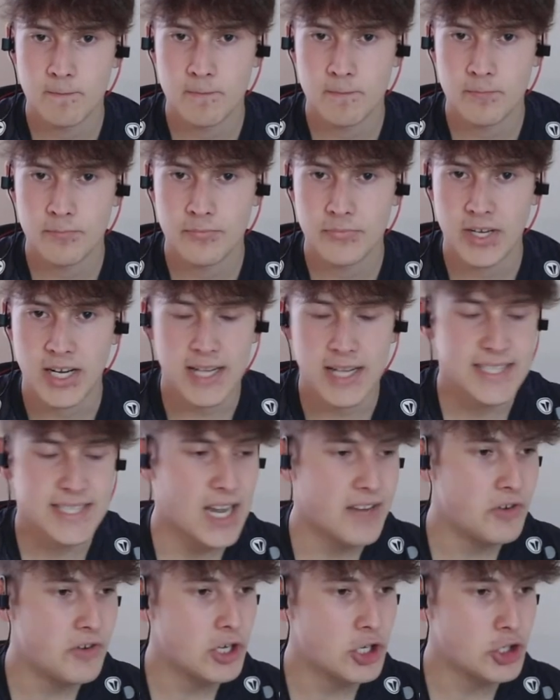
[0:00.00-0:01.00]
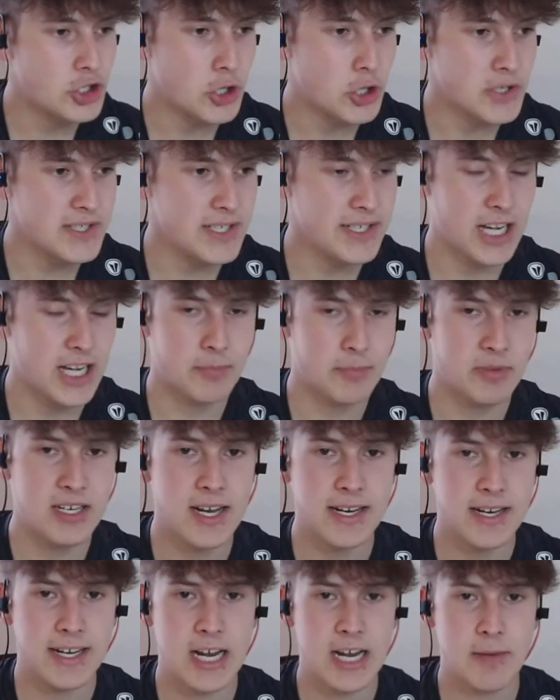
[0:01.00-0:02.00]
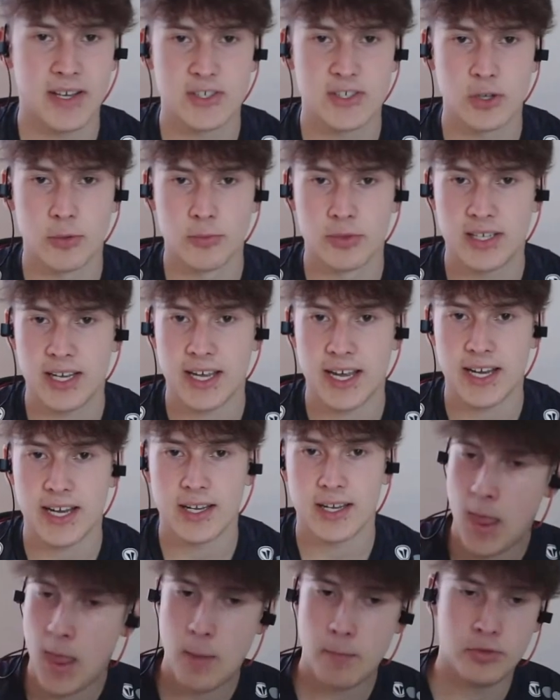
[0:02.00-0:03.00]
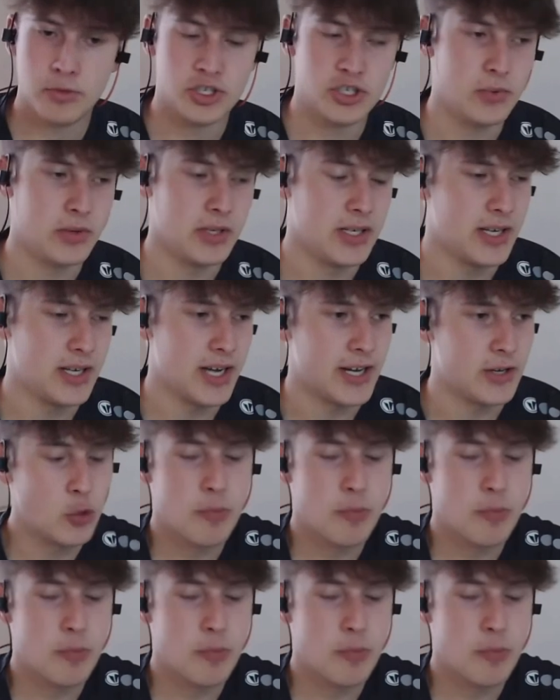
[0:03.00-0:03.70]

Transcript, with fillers: Da kannst du eigentlich wieder geschlossen in die Kabine gehen bei so einem Dreck mit Schwierigkeiten.